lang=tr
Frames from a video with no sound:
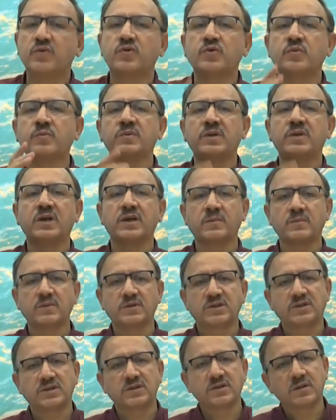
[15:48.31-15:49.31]

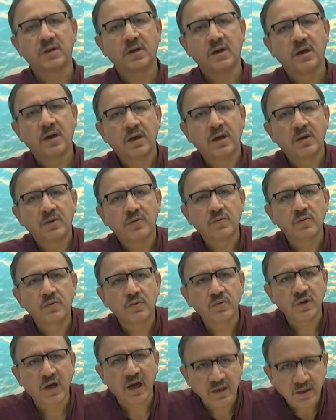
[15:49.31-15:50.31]
hükümdeymiş.
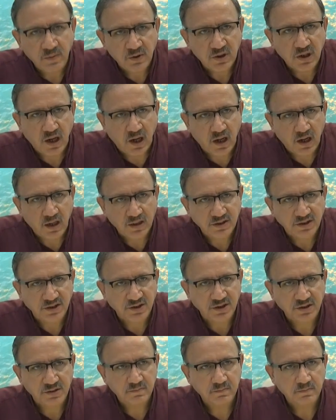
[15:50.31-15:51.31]
Nurani bir
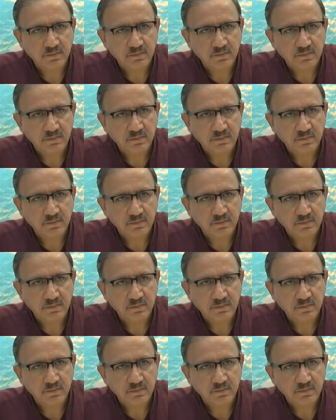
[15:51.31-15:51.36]
ağaç.